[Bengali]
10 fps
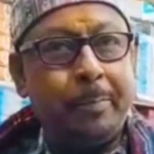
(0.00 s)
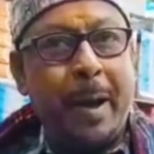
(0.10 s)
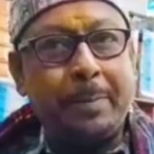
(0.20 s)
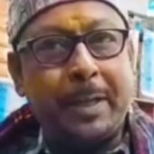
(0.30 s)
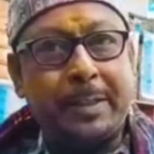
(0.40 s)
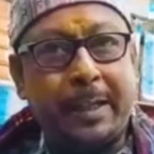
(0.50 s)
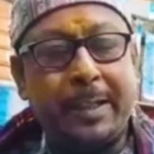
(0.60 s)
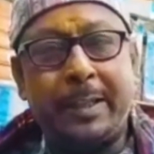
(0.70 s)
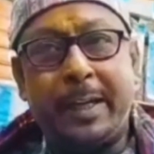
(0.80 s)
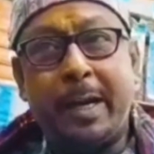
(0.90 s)
ব্যবসার
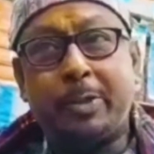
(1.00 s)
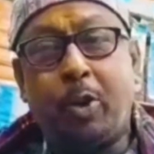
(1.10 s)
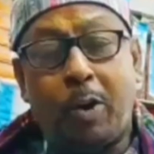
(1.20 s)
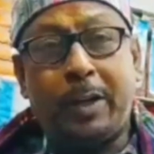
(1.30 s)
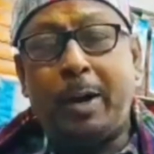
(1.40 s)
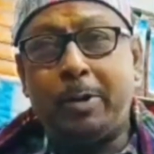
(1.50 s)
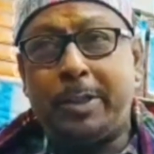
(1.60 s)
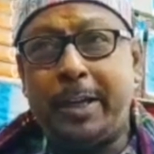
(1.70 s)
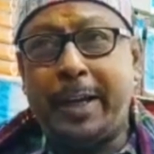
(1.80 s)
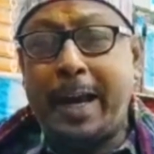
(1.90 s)
সাথে সাথে এনার শখটা
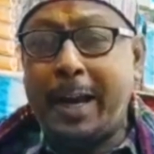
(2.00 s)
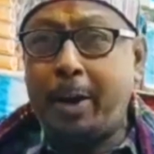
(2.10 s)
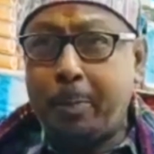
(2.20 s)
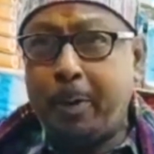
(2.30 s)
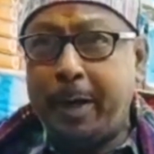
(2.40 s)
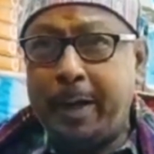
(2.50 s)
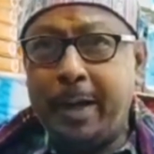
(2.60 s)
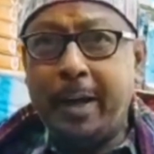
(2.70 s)
হচ্ছে খেলার উপরে